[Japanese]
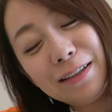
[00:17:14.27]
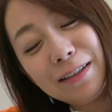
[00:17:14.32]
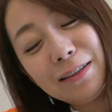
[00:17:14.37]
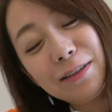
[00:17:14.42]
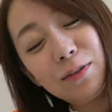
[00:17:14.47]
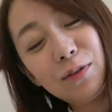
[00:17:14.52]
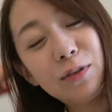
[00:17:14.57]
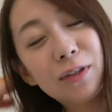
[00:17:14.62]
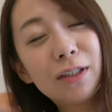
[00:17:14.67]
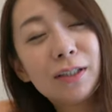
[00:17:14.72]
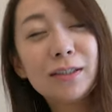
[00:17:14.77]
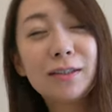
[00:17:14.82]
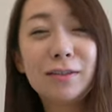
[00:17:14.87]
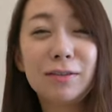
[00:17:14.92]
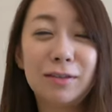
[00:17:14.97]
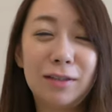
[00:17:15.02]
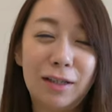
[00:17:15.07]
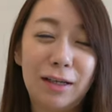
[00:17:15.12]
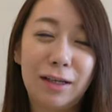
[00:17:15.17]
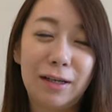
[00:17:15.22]
そうなんです
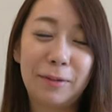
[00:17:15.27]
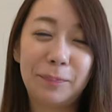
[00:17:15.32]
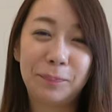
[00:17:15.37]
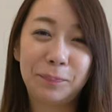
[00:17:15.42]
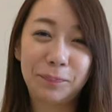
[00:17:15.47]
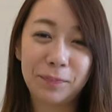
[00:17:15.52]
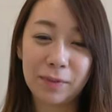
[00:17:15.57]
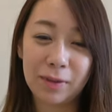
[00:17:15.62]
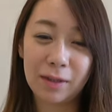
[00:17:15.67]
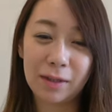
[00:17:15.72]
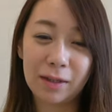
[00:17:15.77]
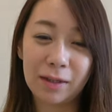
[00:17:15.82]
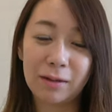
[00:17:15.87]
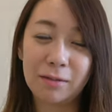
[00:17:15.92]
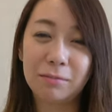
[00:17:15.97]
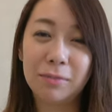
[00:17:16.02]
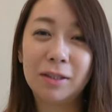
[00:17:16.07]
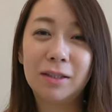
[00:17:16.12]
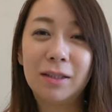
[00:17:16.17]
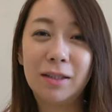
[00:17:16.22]
よね
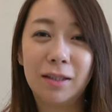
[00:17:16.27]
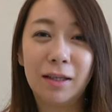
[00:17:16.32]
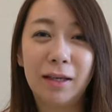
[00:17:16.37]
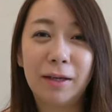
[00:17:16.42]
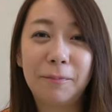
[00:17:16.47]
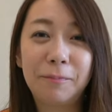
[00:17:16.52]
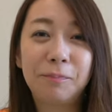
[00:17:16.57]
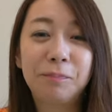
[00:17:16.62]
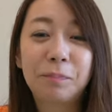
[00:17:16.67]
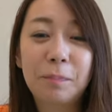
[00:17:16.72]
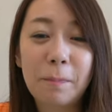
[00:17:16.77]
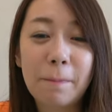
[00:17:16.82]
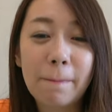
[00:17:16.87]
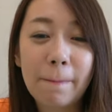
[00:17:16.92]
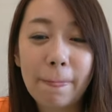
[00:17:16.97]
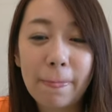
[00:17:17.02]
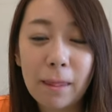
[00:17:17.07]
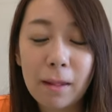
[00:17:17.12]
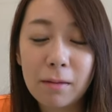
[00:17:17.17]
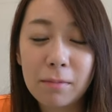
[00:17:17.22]
頑張ってね
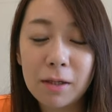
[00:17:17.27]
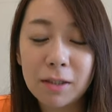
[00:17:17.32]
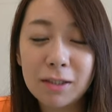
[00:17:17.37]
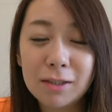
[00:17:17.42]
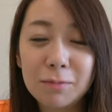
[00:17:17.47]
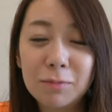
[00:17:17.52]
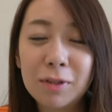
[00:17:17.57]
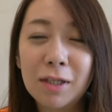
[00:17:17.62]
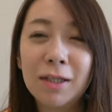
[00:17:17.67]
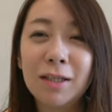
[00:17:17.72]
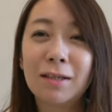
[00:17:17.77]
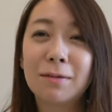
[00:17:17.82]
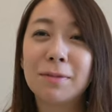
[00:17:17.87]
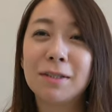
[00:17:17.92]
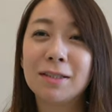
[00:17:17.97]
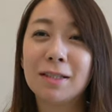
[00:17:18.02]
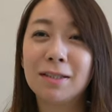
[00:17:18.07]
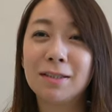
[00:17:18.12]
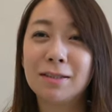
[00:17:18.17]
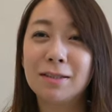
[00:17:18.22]
私も何か目
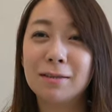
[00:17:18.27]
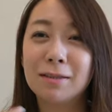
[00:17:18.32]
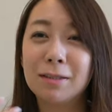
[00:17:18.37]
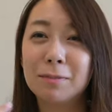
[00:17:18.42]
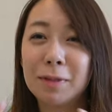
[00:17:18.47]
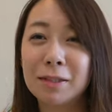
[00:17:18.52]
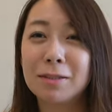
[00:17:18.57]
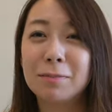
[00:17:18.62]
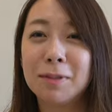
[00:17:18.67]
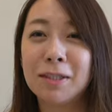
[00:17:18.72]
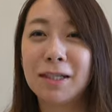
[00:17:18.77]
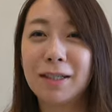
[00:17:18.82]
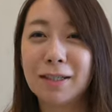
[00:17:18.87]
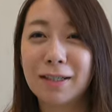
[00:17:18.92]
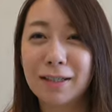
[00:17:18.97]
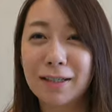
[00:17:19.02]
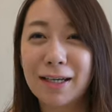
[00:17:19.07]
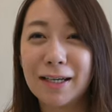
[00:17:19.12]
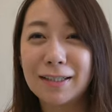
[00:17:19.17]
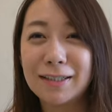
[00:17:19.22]
指しますみたい
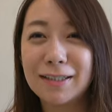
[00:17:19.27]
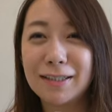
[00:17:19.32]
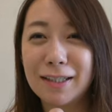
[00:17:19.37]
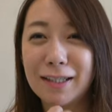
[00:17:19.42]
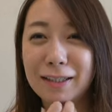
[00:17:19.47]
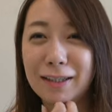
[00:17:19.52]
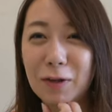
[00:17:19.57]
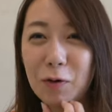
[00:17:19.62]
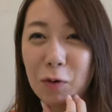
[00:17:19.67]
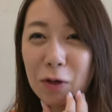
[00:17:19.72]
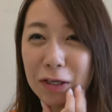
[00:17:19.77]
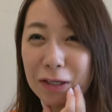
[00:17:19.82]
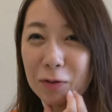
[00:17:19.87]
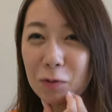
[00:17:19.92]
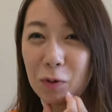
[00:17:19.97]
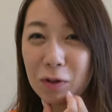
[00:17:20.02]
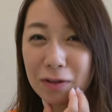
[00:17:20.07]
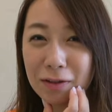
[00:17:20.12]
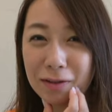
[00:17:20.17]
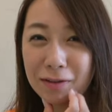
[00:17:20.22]
な感じでやった方がいいの
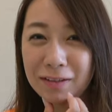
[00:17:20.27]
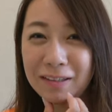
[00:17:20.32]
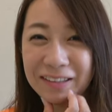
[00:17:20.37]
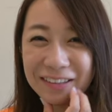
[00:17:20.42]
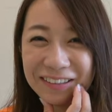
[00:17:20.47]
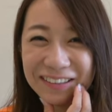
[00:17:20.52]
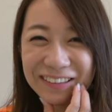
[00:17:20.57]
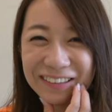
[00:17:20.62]
かな分